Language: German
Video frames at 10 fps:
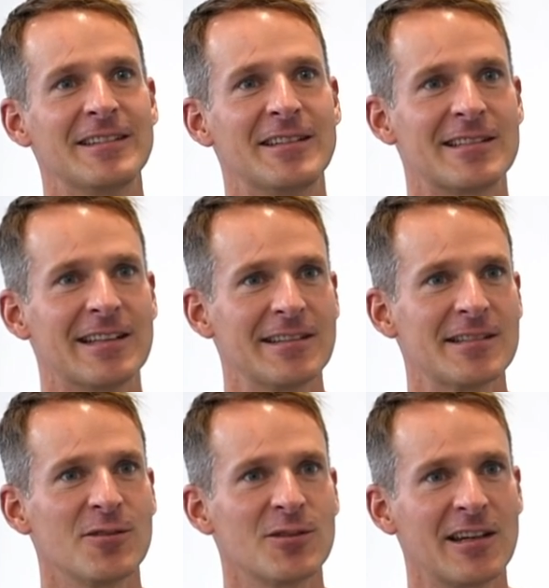des
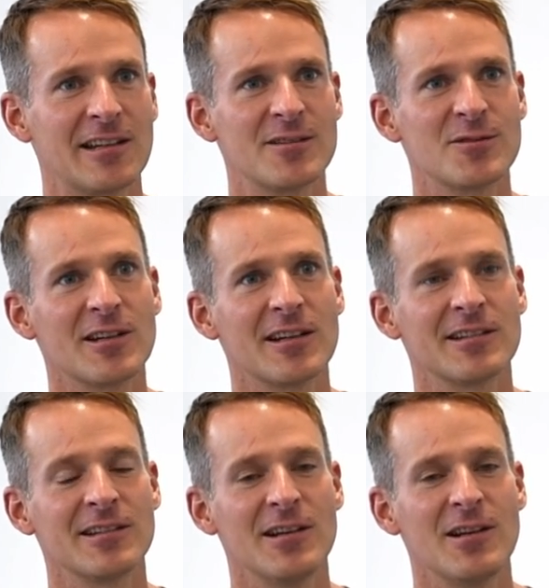Landes auch
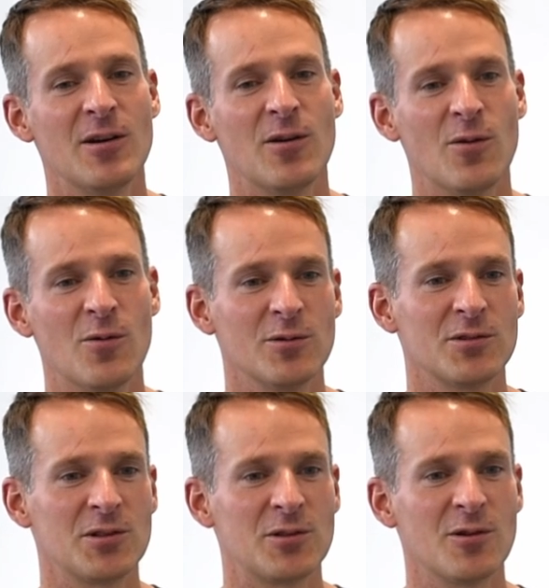kennenzulernen. Und
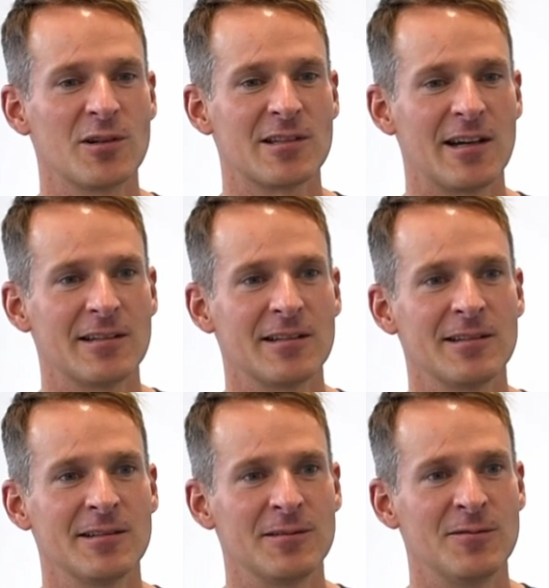Qigong ist eine
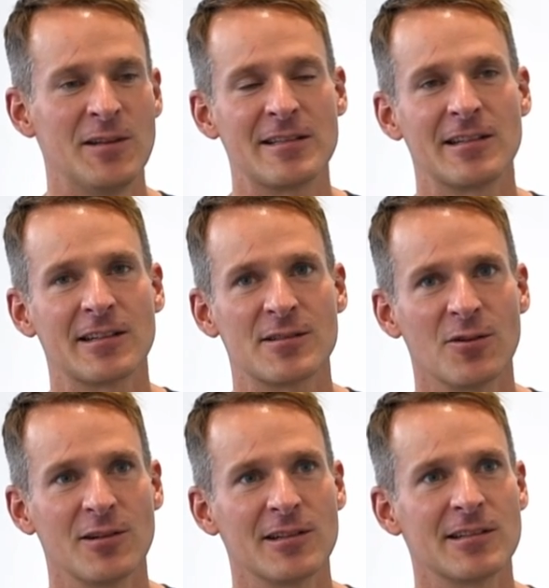wesentliche
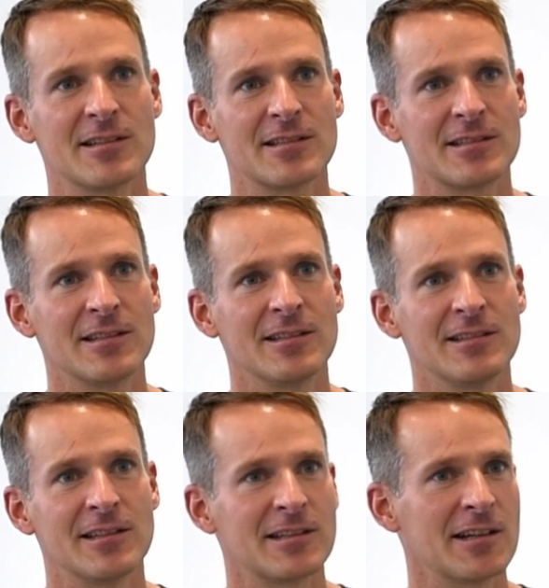Säule des,
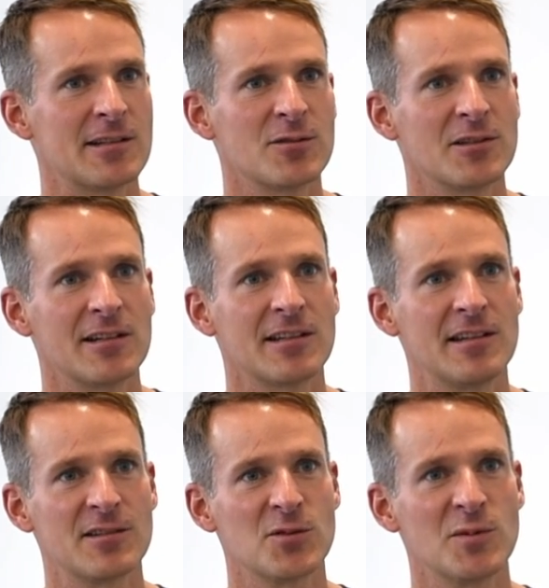der traditionellen
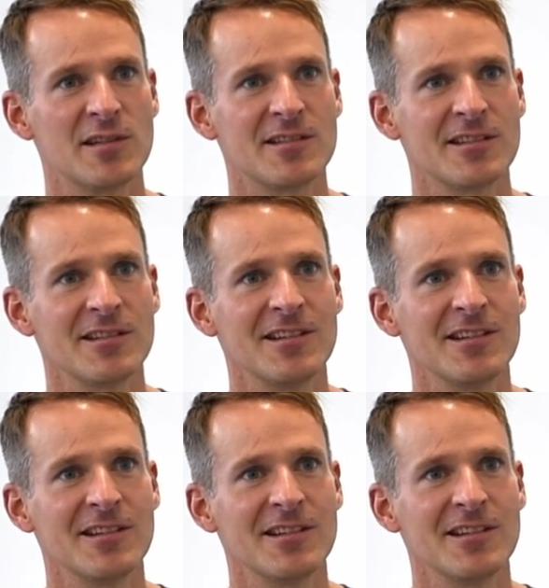chinesischen Medizin.